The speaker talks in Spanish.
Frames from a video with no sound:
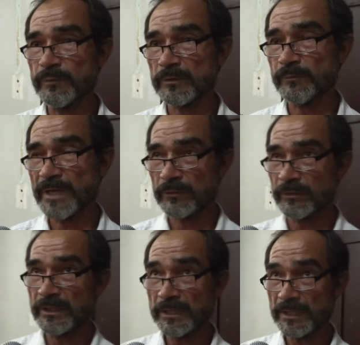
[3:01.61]
de Puerto
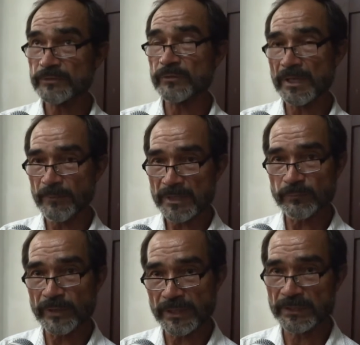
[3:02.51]
Pardo, y es la zona
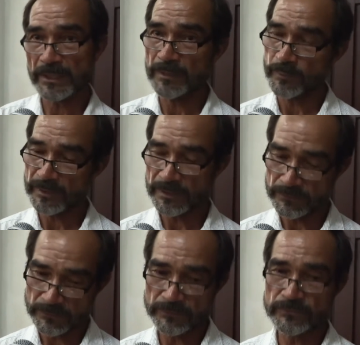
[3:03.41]
más buena que hay porque es
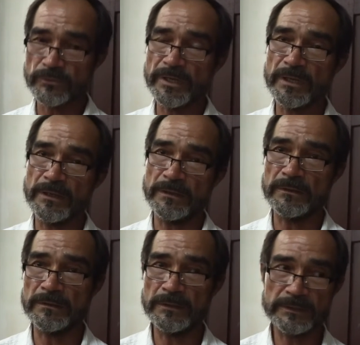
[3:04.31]

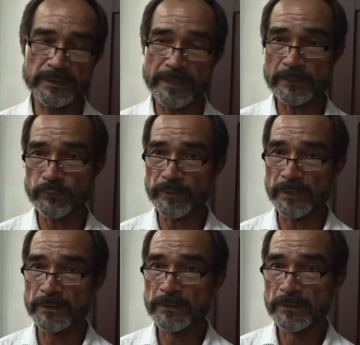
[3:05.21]
zona este, de altura.